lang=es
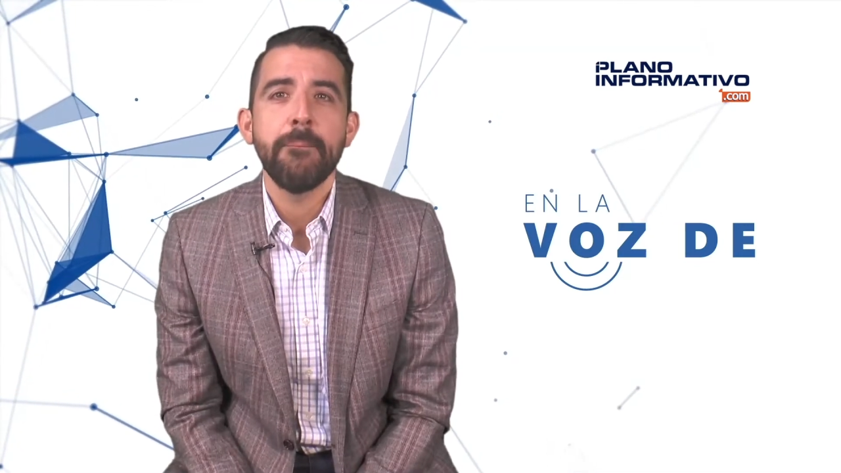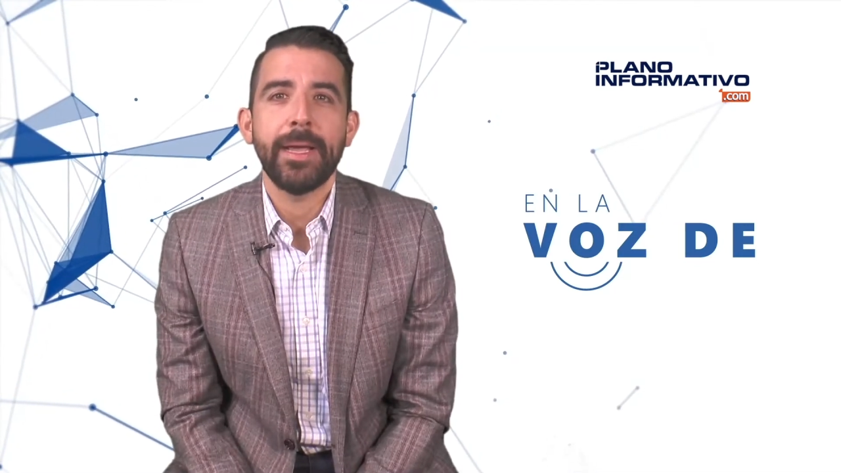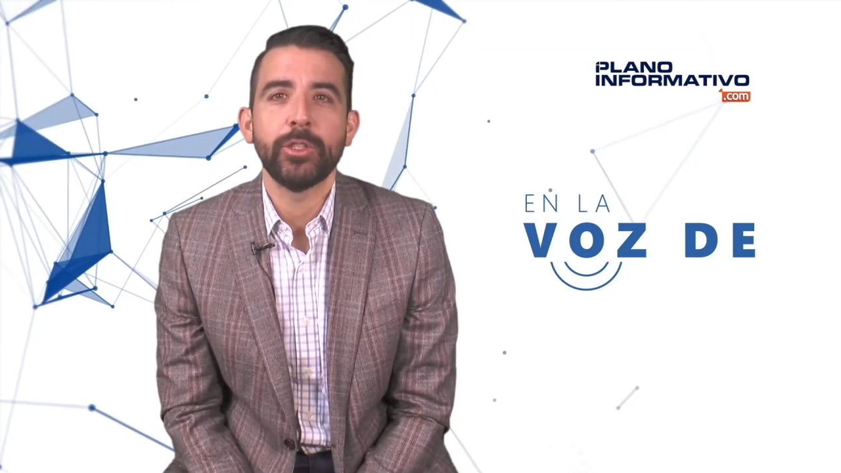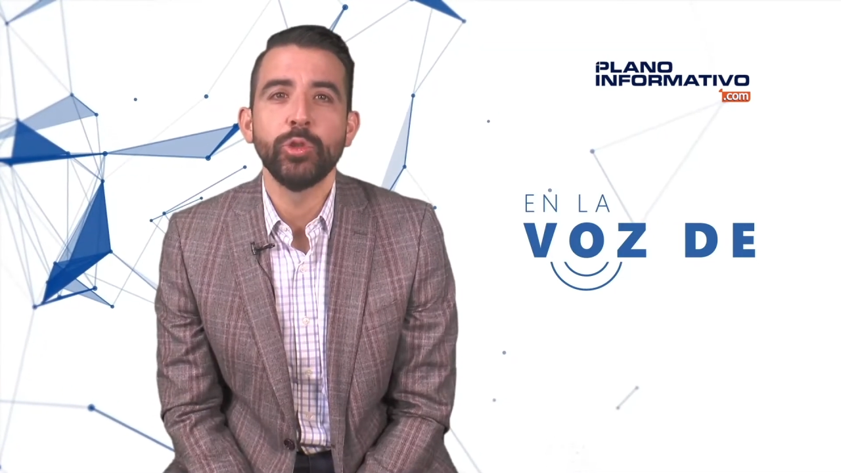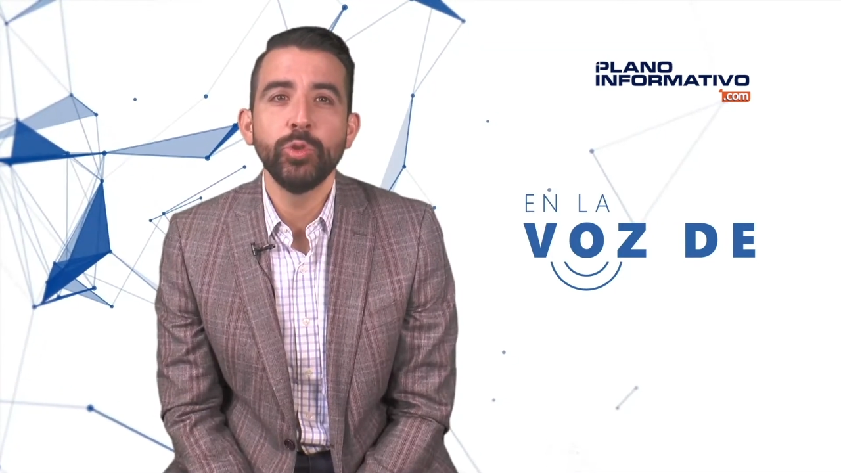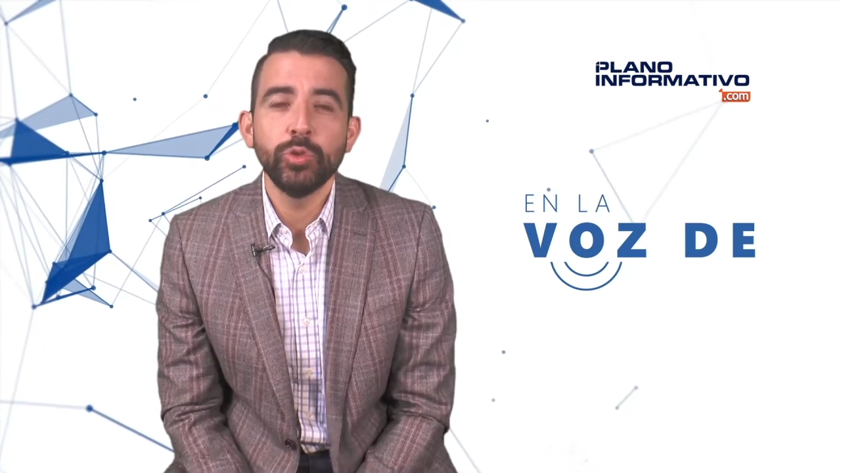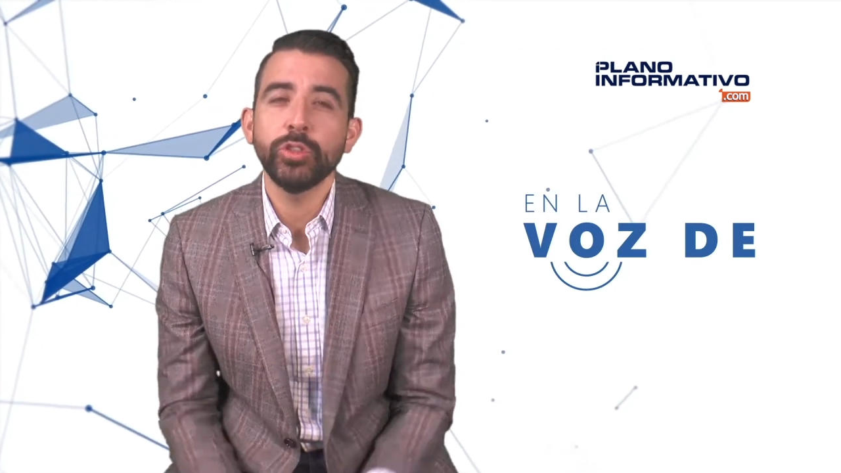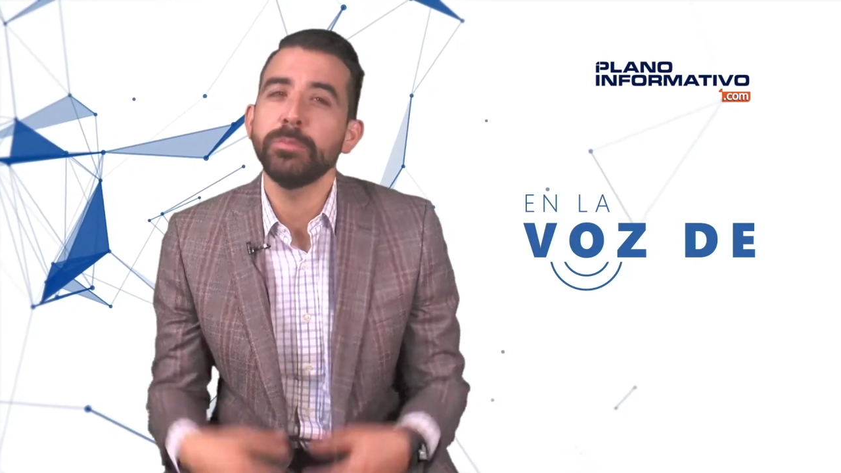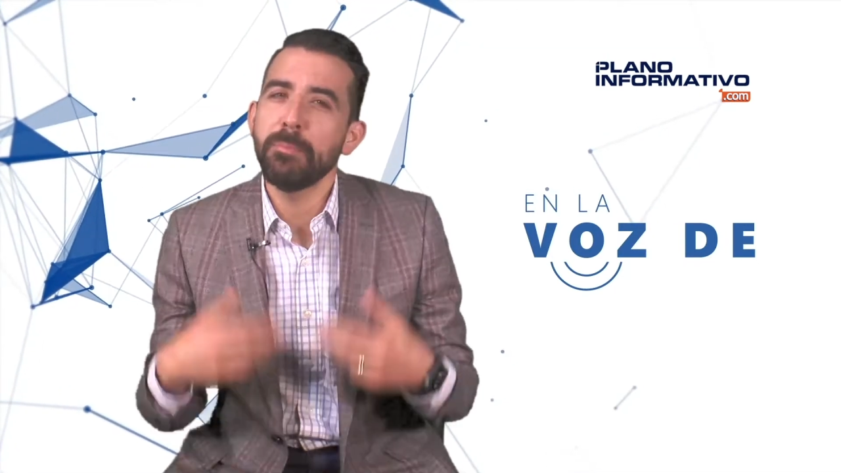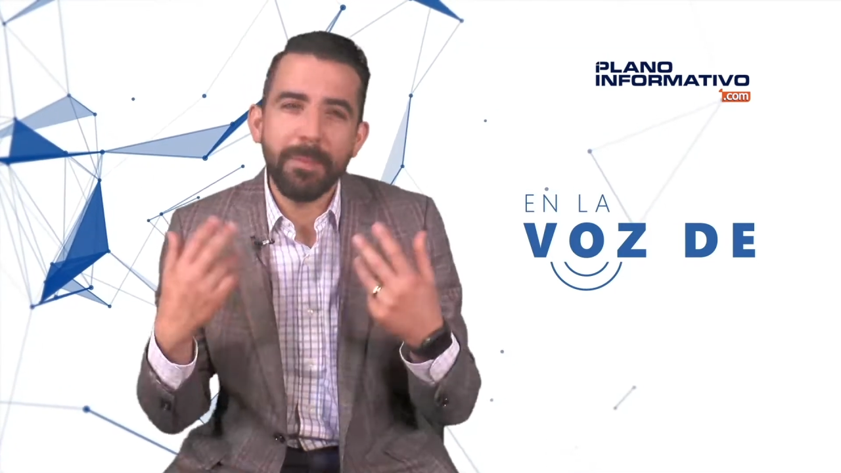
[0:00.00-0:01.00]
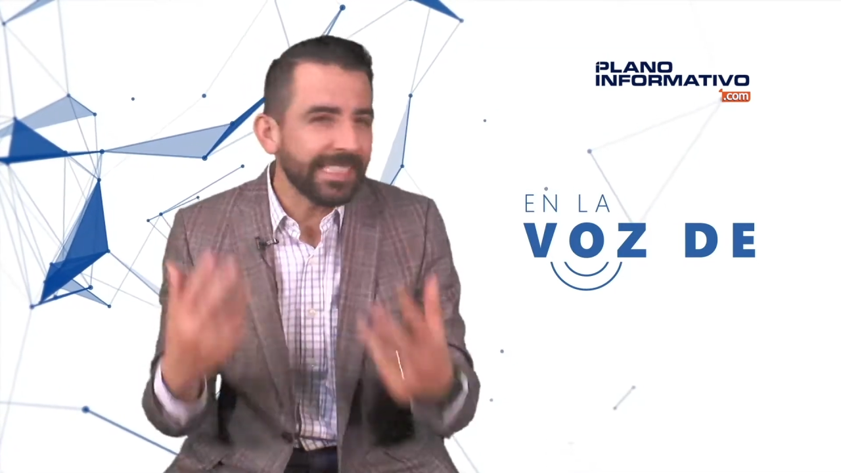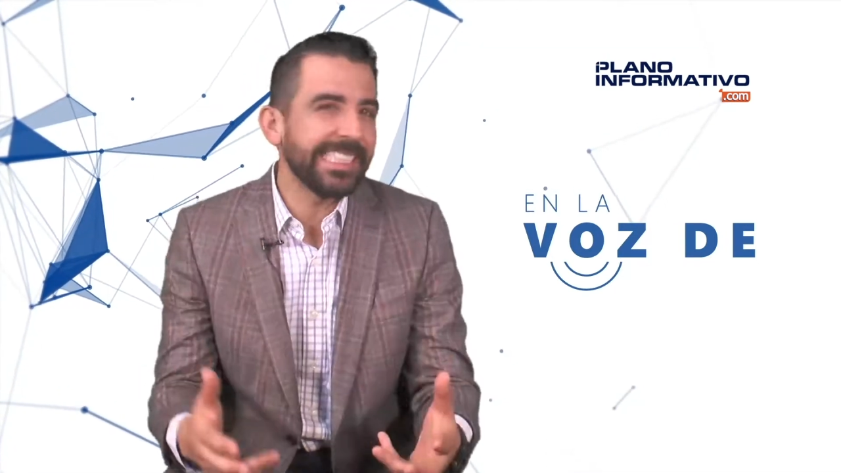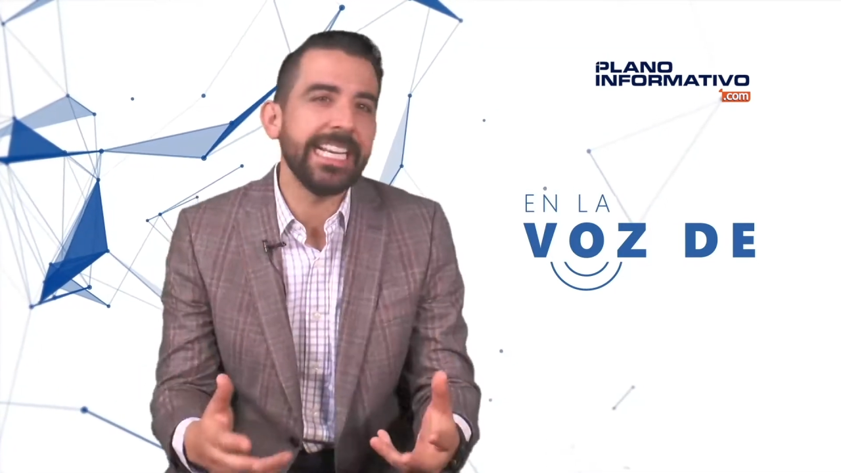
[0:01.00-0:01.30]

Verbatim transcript: para sus usos más